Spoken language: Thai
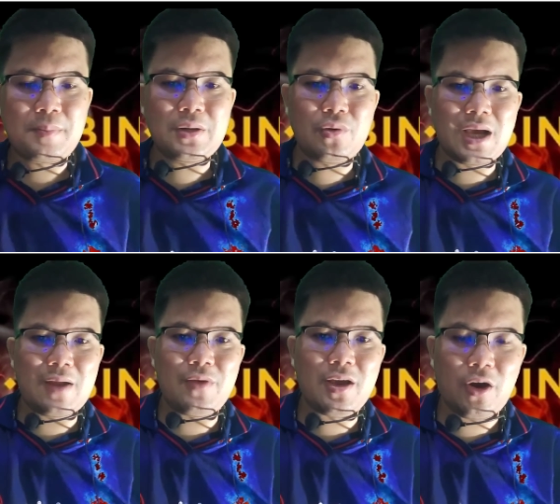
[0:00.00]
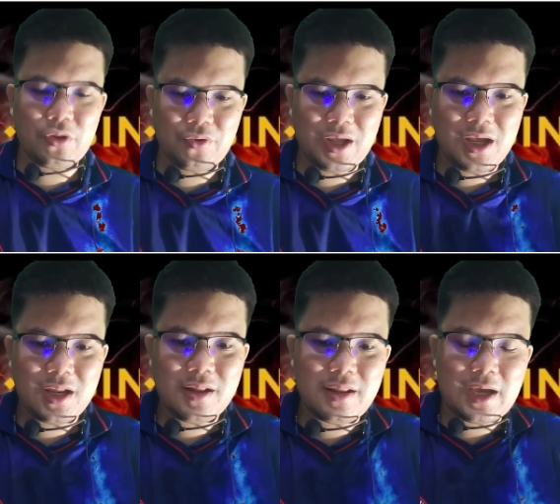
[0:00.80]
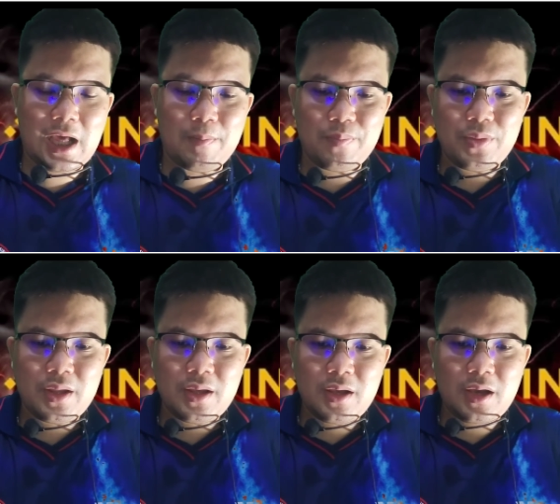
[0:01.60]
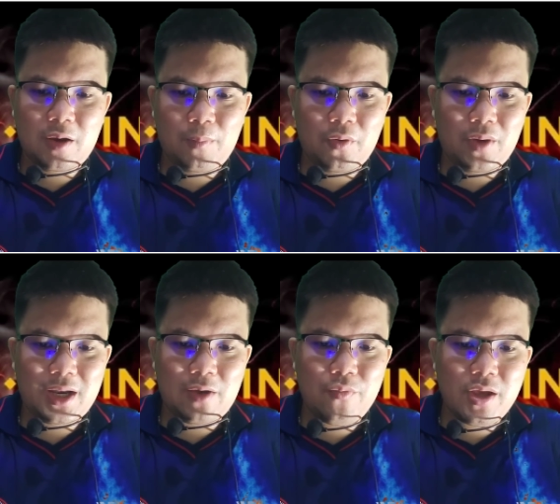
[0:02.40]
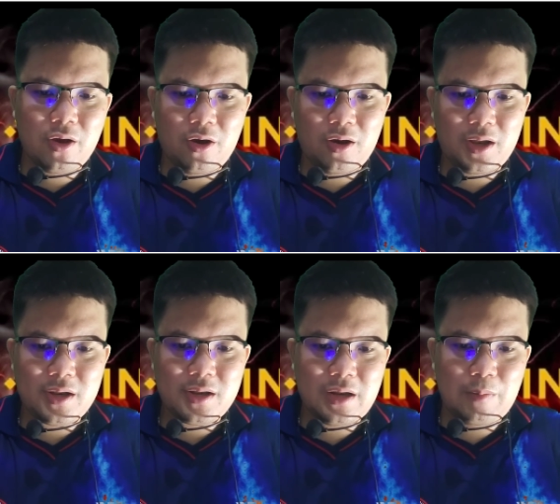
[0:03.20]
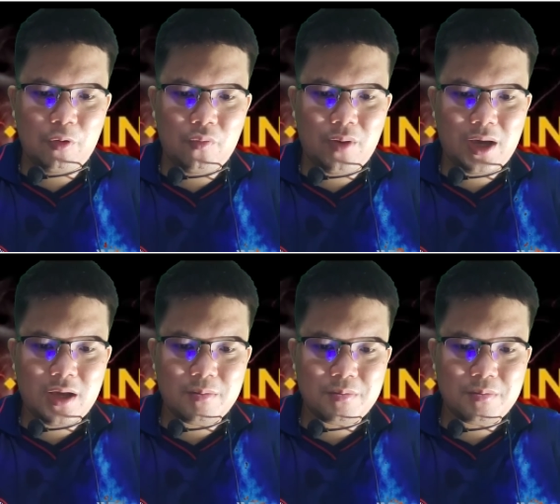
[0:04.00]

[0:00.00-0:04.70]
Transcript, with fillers: มาดูการวิเคราะห์ตรงนี้นะครับเขาบอกว่านักวิเคราะห์ระบุว่า